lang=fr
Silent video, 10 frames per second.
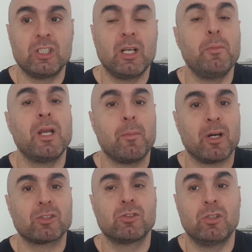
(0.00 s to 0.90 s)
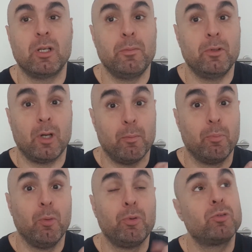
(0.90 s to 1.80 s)
Il a mis la barre, il un
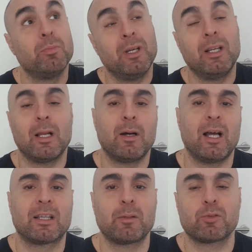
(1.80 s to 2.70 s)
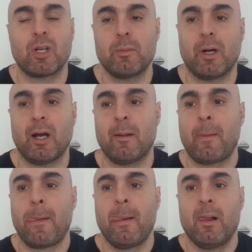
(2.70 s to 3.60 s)
beau but, mais elle tape sur la barre.
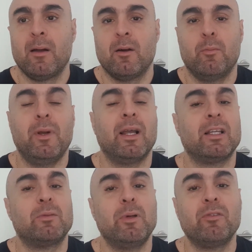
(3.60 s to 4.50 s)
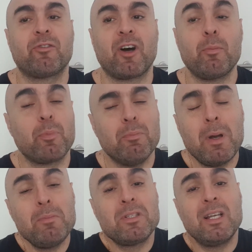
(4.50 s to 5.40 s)
Mais là, il te met une frappe,
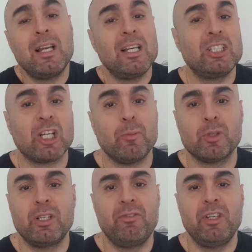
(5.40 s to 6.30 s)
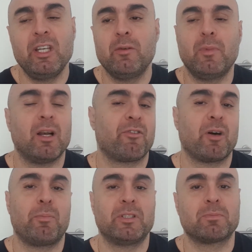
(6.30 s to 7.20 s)
même si elle est légèrement déviée, mais la
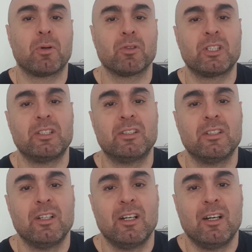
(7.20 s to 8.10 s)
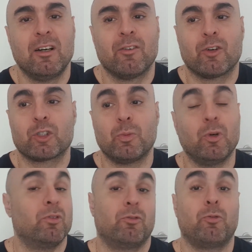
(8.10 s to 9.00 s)
frappe est splendide.
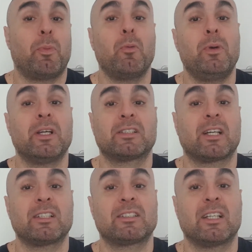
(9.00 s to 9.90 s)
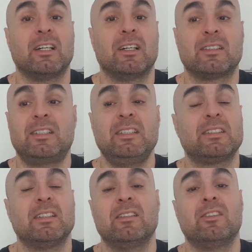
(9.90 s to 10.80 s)
Franchement, il faut pas oublier que ça reste un,
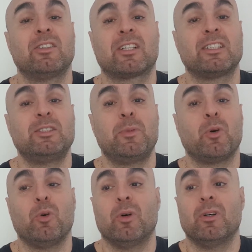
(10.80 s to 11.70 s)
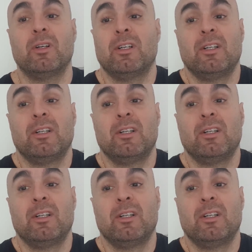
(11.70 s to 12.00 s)
6, hein, euh, Casimiro. Hein.